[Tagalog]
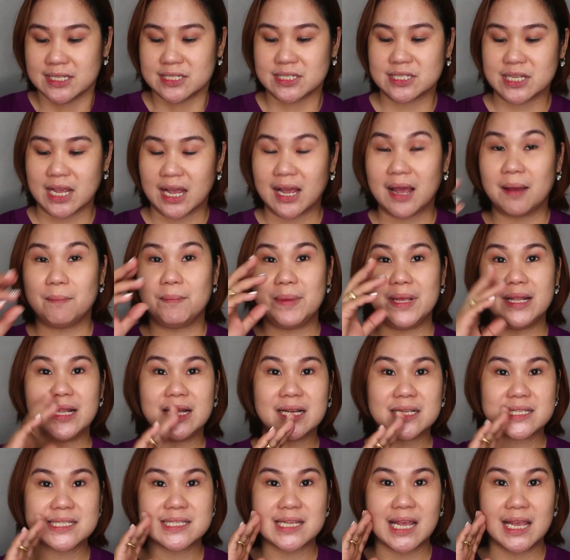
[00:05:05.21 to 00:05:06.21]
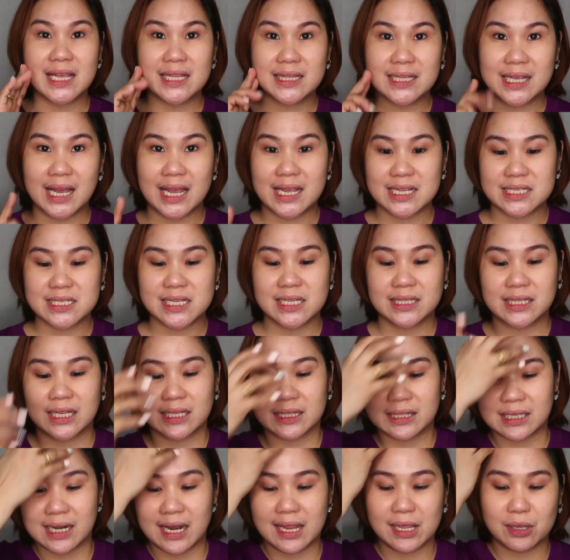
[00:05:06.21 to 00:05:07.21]
Sa kabilang side, guys,
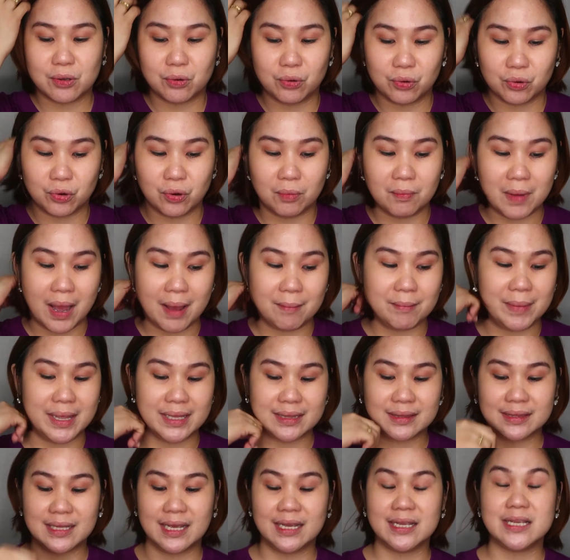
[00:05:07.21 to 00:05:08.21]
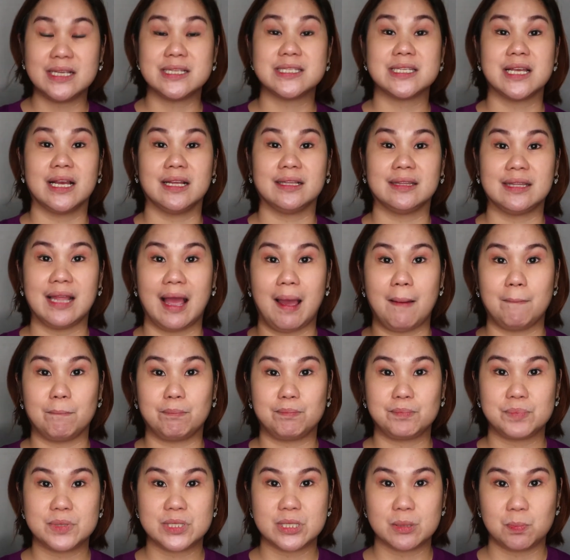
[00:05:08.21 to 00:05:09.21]
itatry kong gumamit ng isang
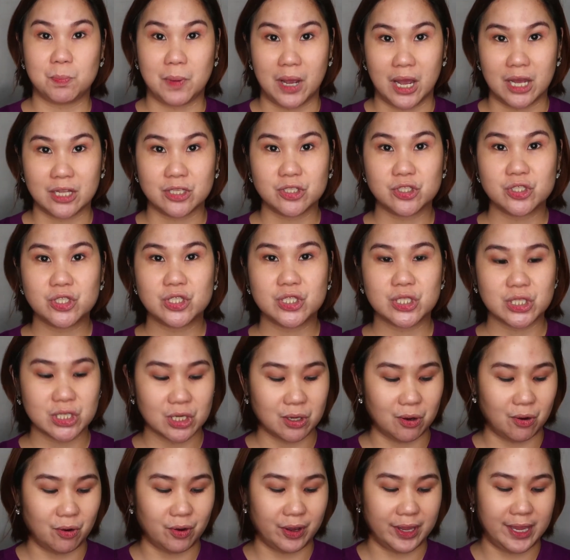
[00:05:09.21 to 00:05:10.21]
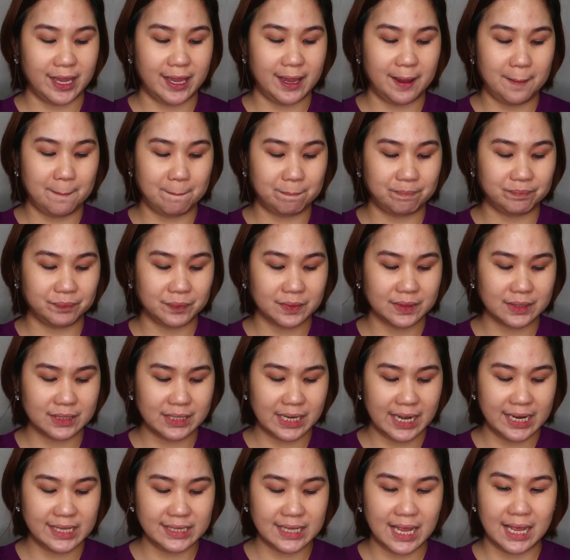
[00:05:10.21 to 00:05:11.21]
damp sponge. Okay?
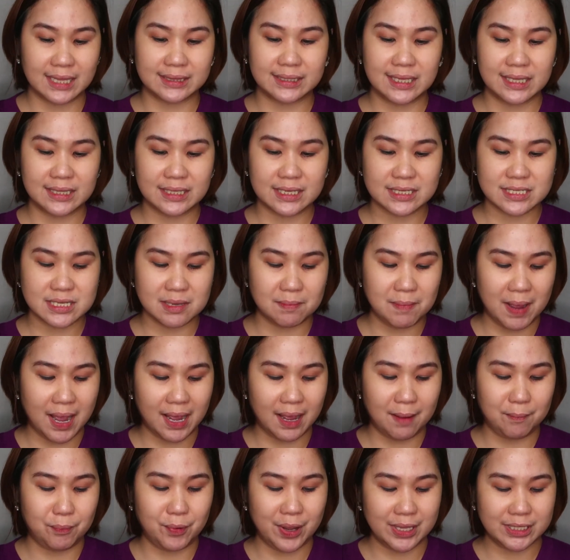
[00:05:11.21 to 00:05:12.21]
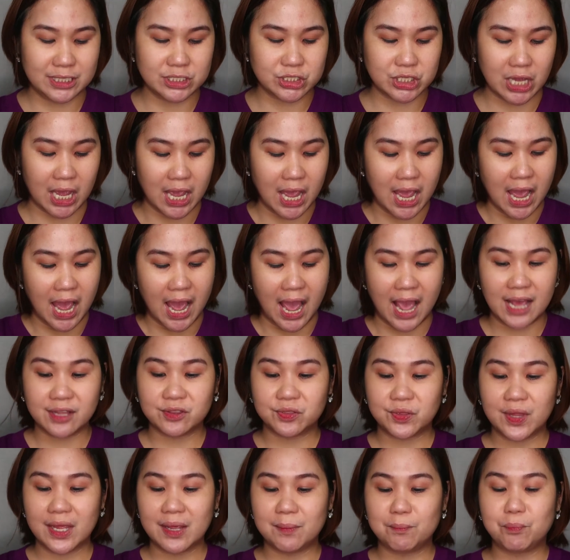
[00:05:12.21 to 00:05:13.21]
Try natin kasi baka pwede siya, I
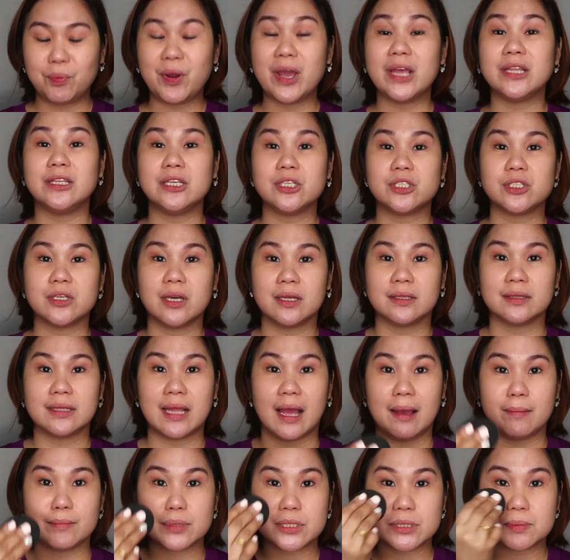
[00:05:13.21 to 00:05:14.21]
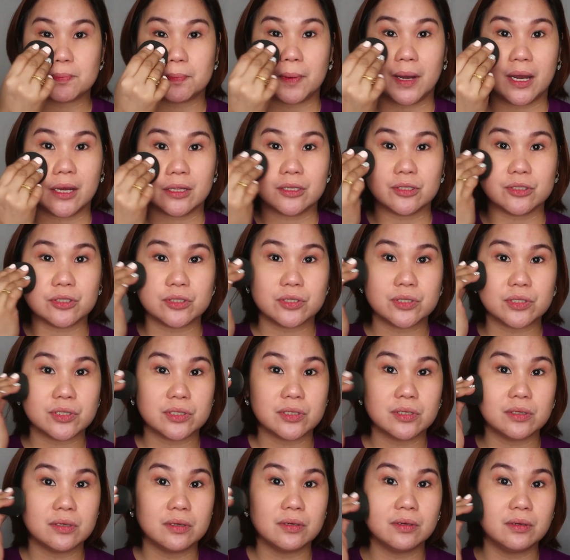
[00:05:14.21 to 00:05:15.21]
think pwede siyang damp
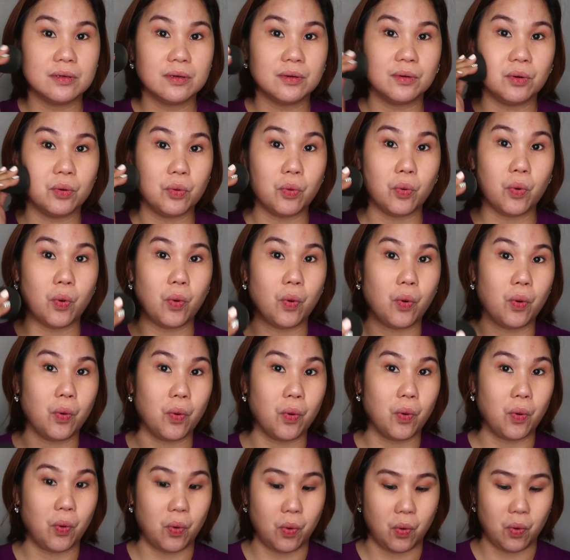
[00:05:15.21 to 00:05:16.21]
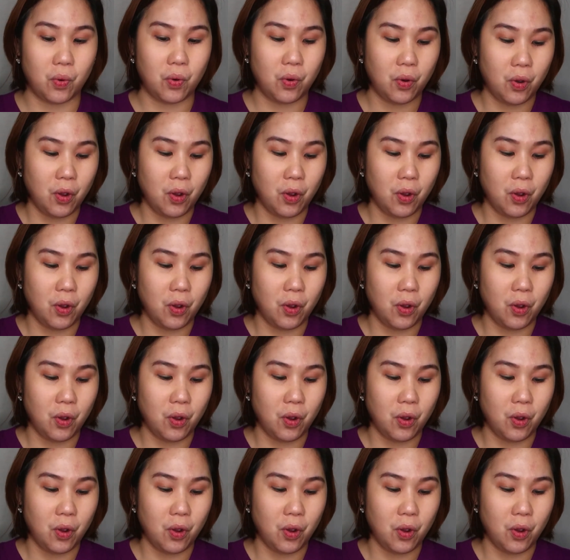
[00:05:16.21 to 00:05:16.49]
sponge. Ooh.